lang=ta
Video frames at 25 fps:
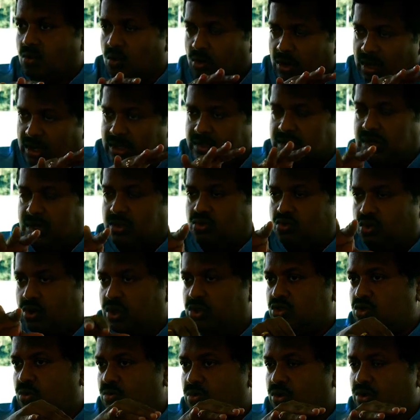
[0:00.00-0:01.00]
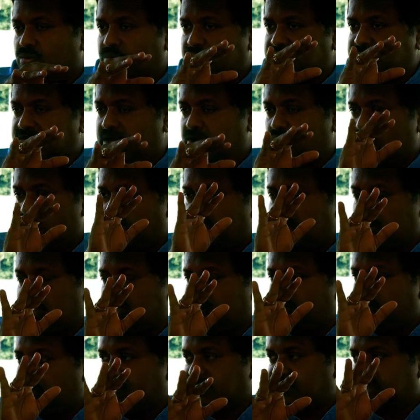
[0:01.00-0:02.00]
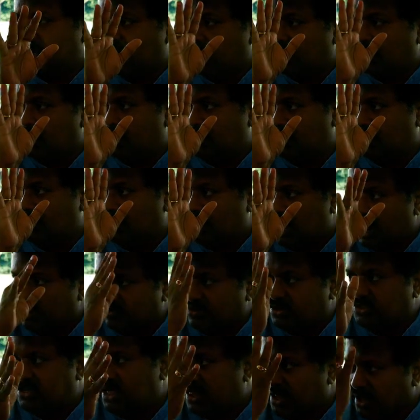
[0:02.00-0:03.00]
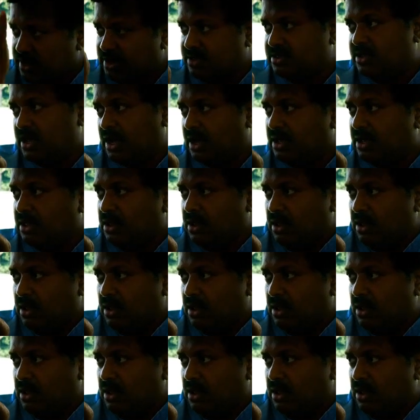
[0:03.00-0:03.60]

உலகத்தில் தொண்ணூத்தொம்பது பர்சன்ட் தொண்ணூத்தஞ்சு பர்சன்ட் நான்வெஜ்ஜாக தான் இருந்தான்